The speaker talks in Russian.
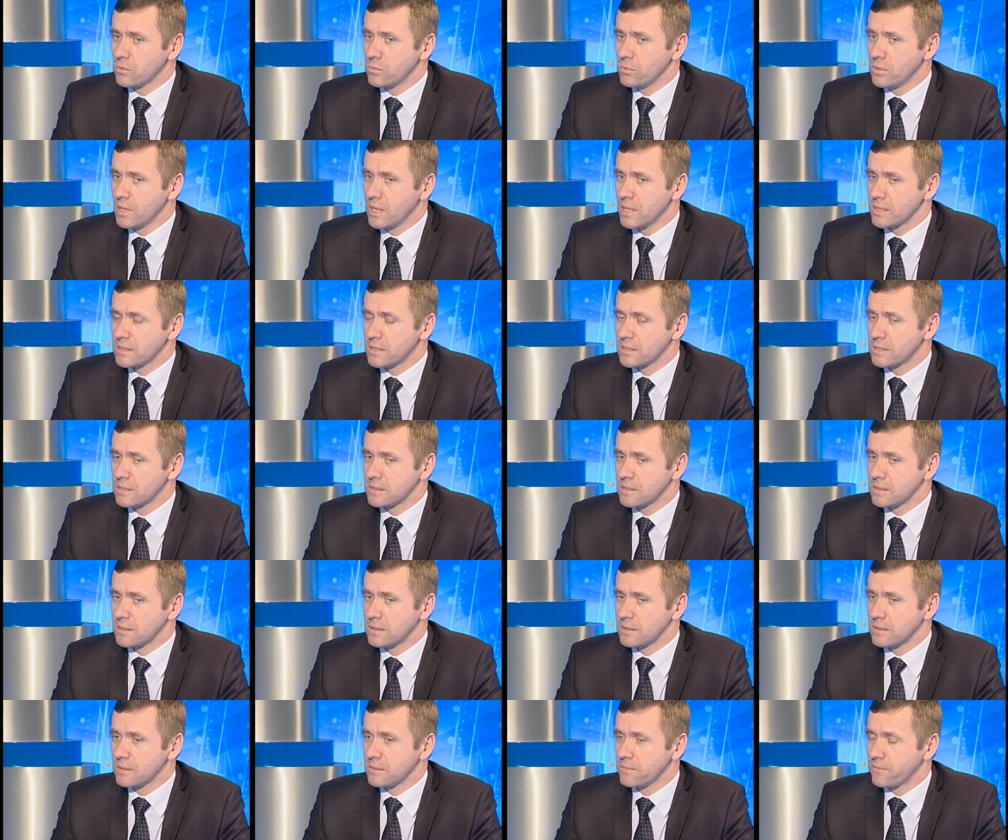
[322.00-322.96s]
у нас
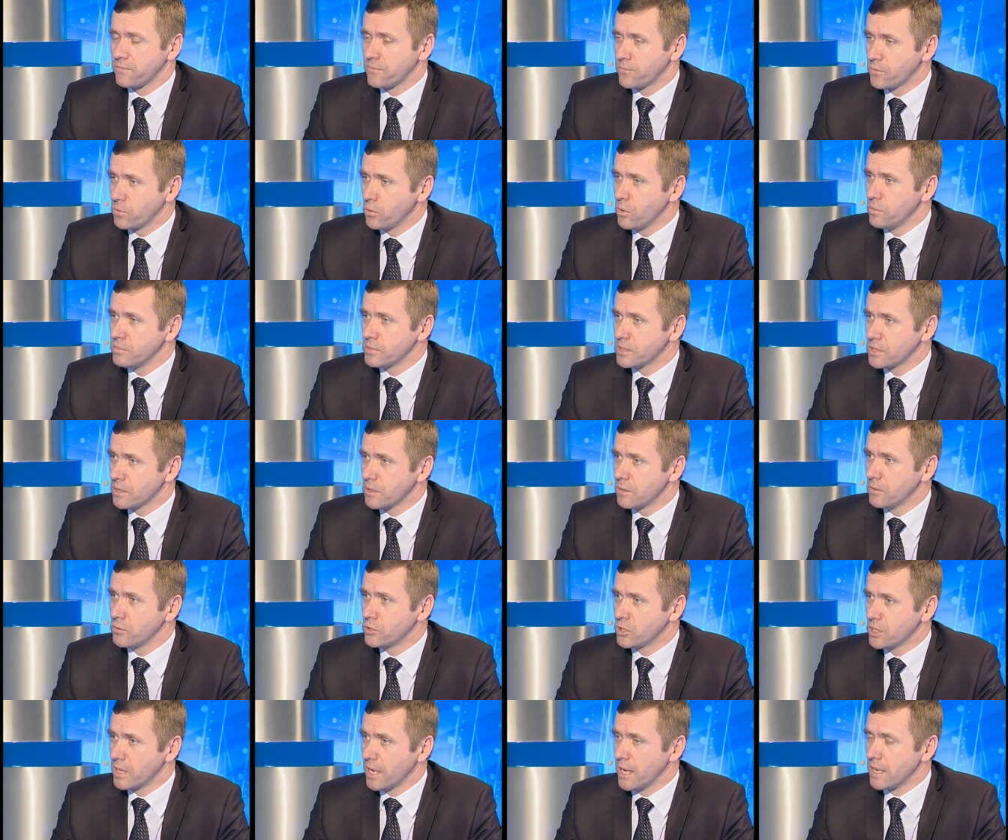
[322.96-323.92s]
э, в том
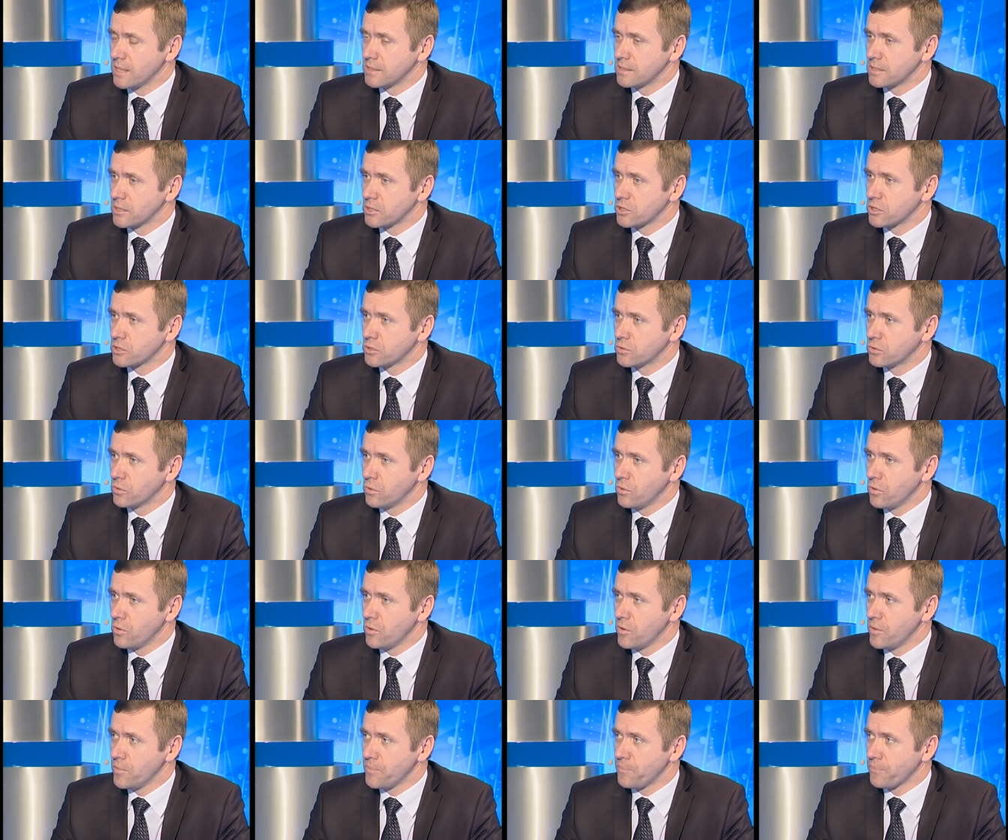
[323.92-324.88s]
заключается,
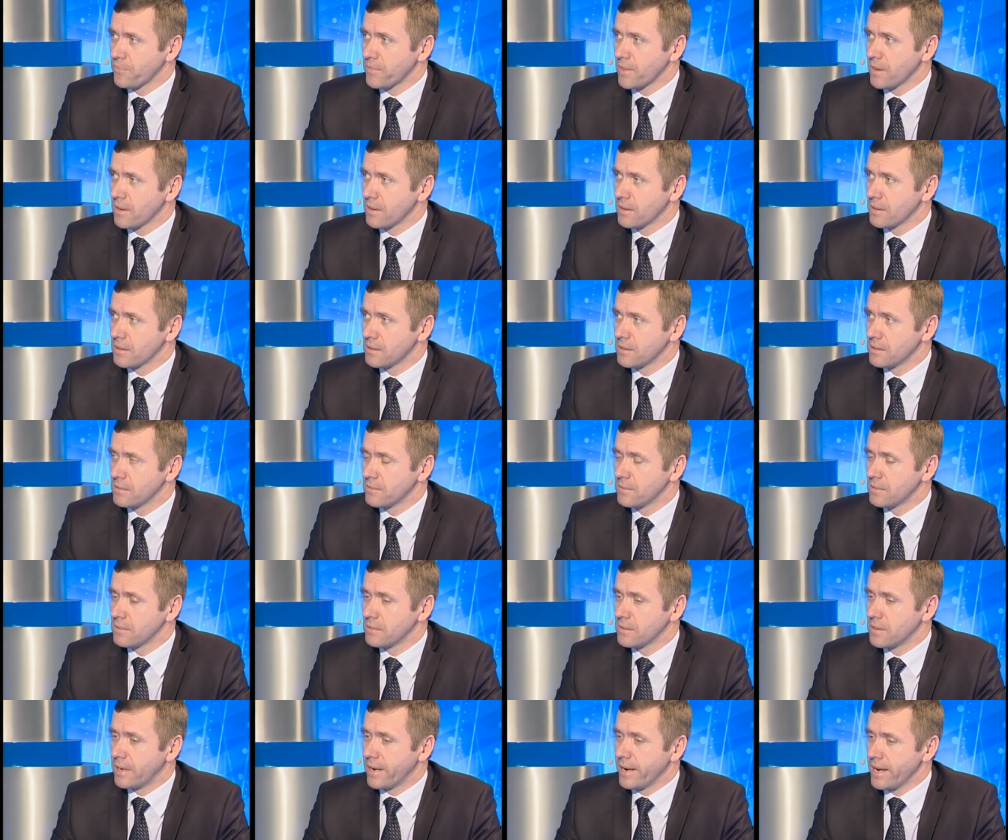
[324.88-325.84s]
что э,
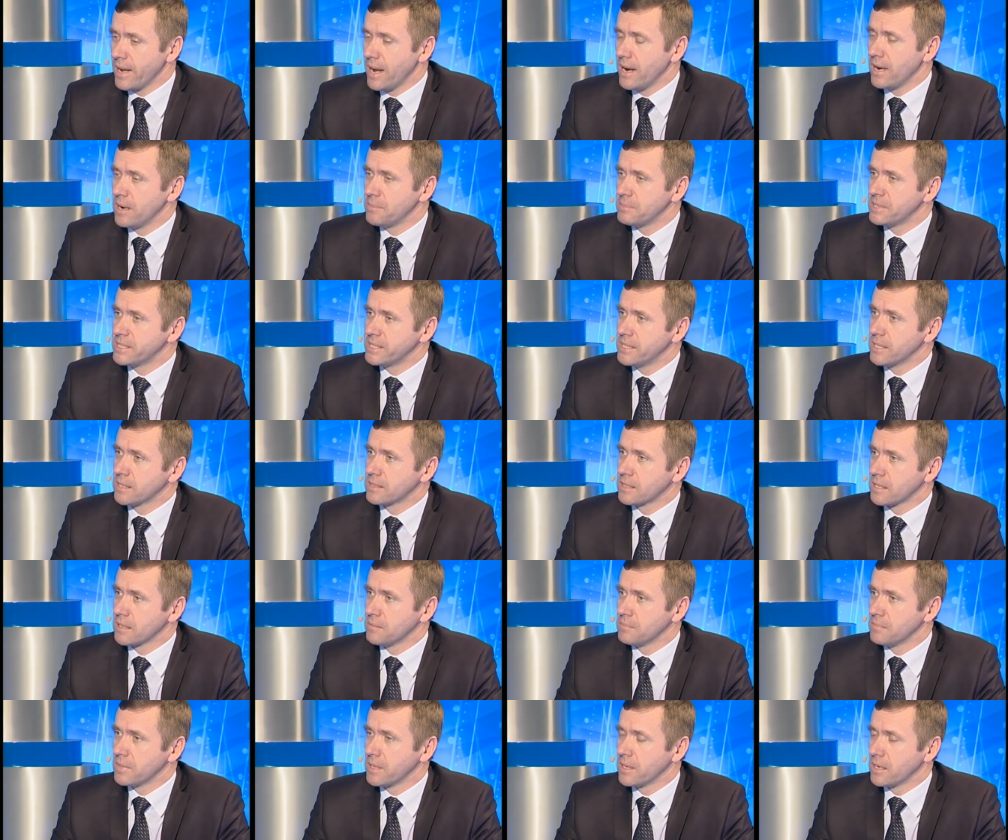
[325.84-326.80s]
реальным
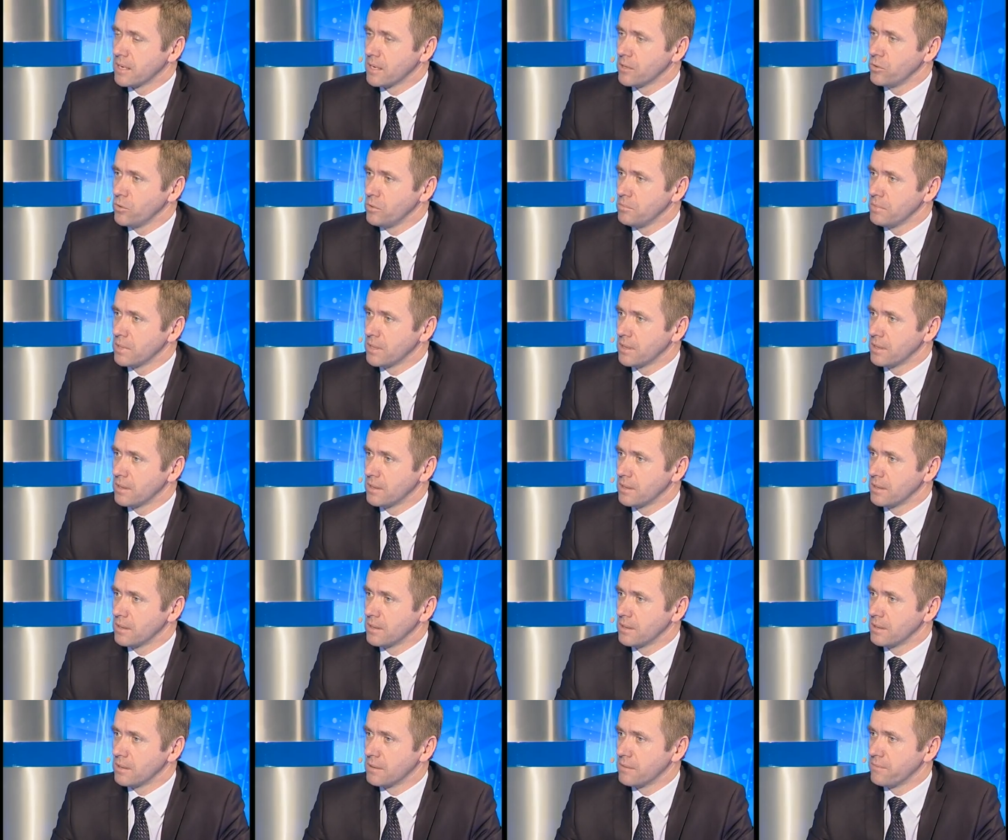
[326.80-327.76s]
сектором
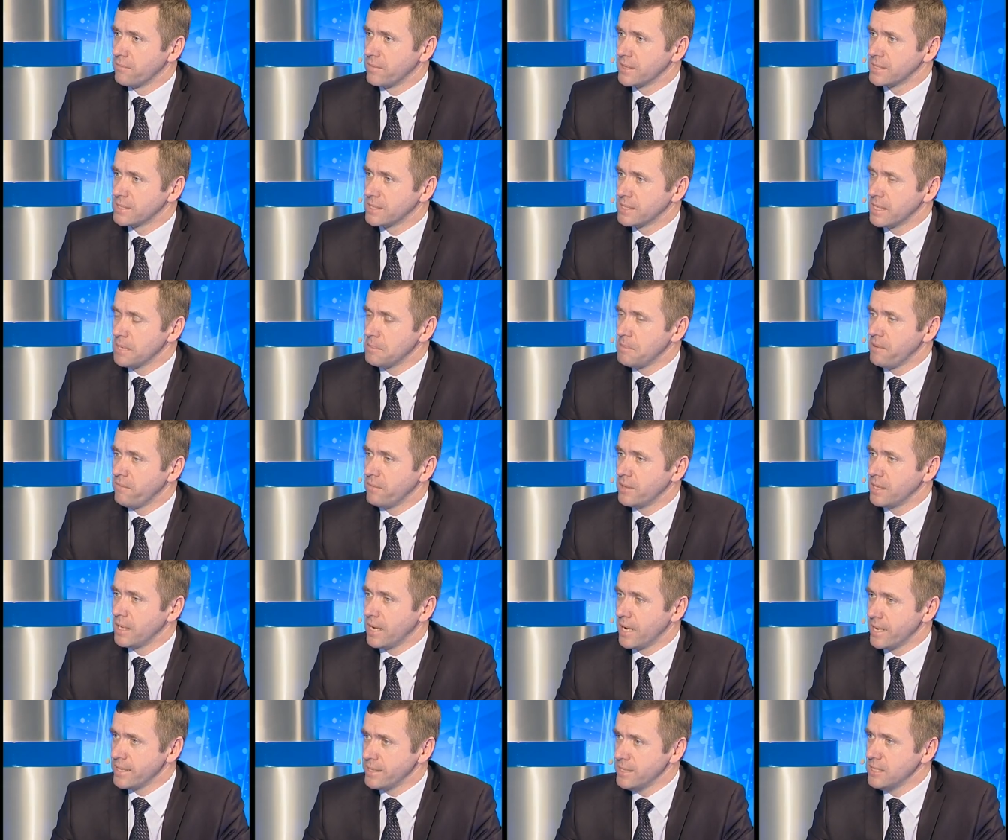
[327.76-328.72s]
экономики
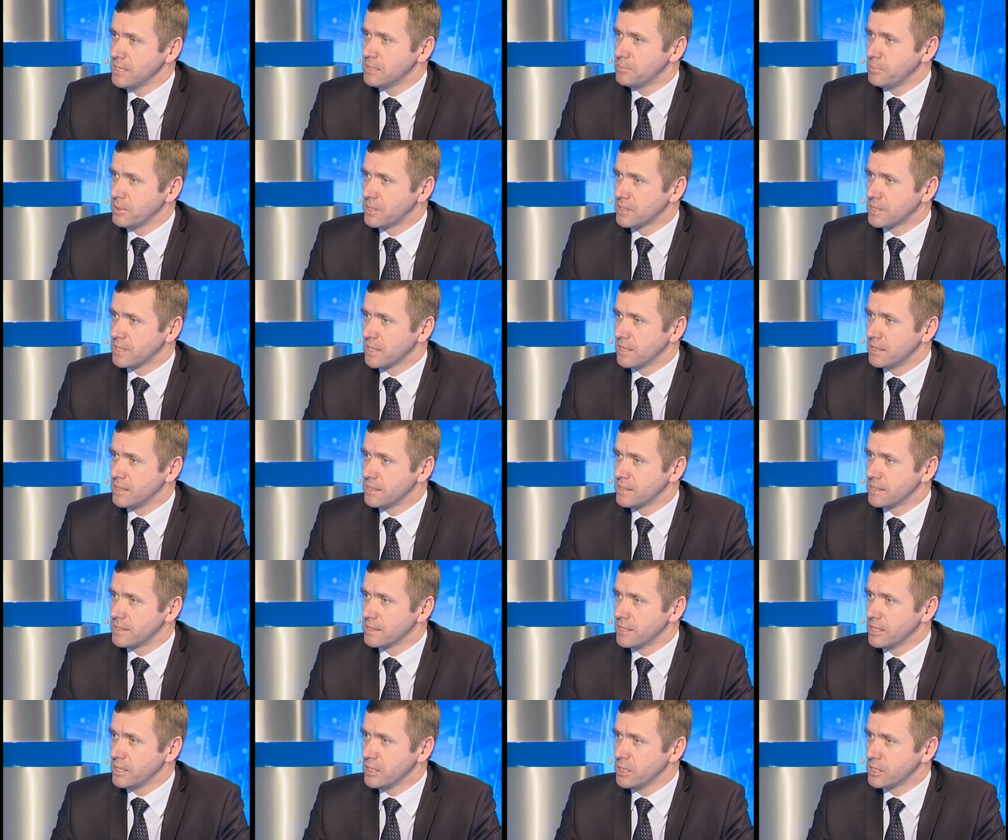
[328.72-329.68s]
востребованы одни
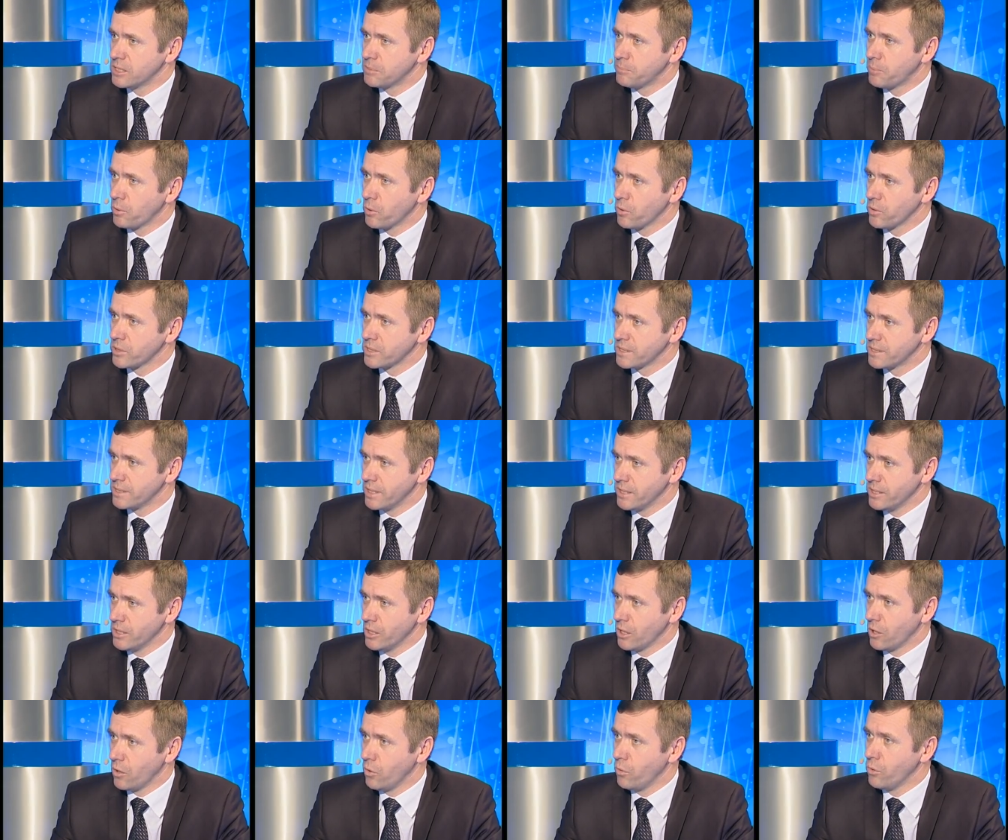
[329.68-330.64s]
специальности, и спрос на
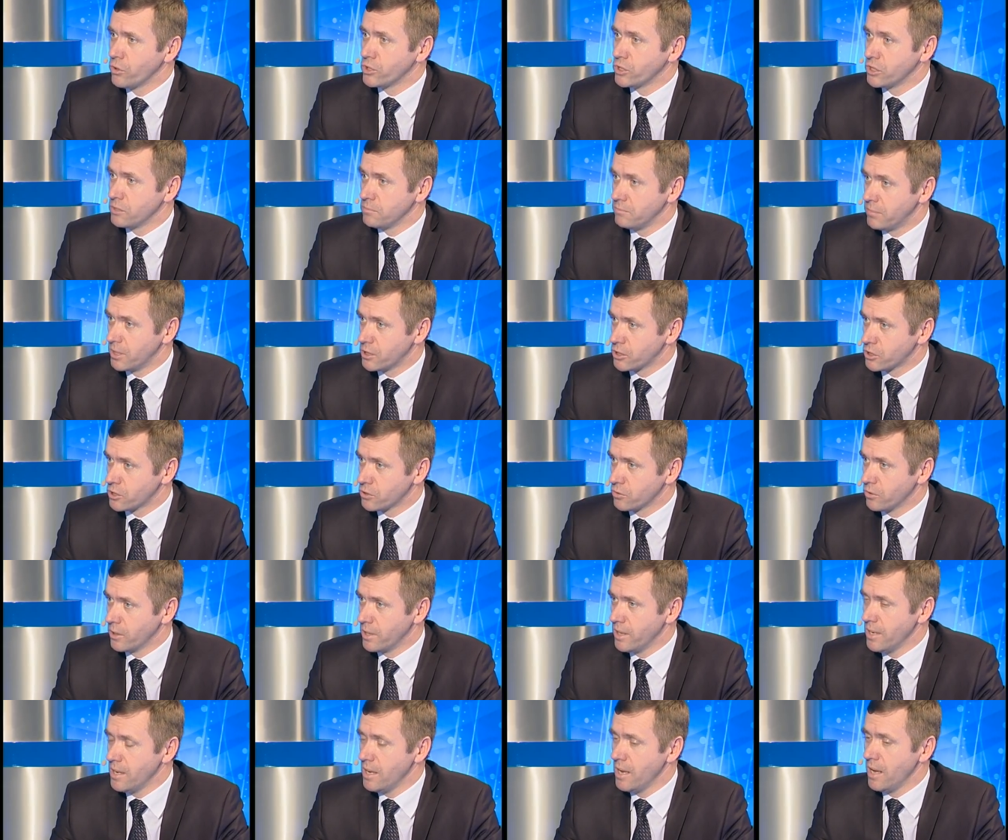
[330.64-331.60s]
них очень
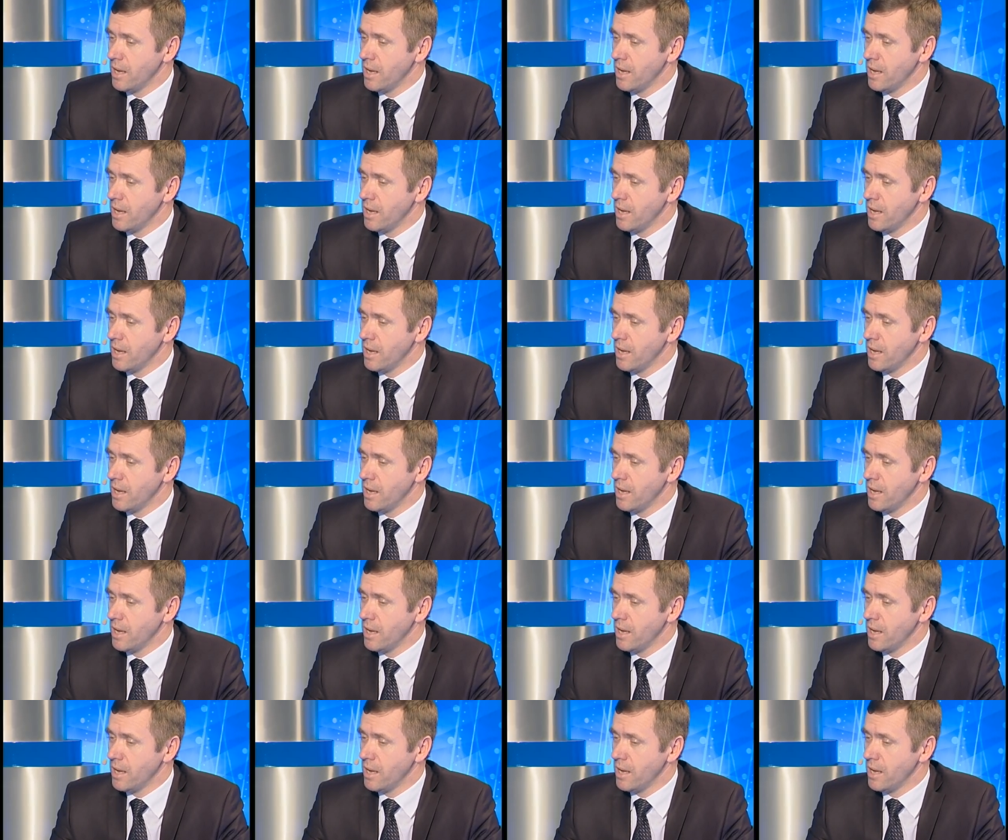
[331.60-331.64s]
большой.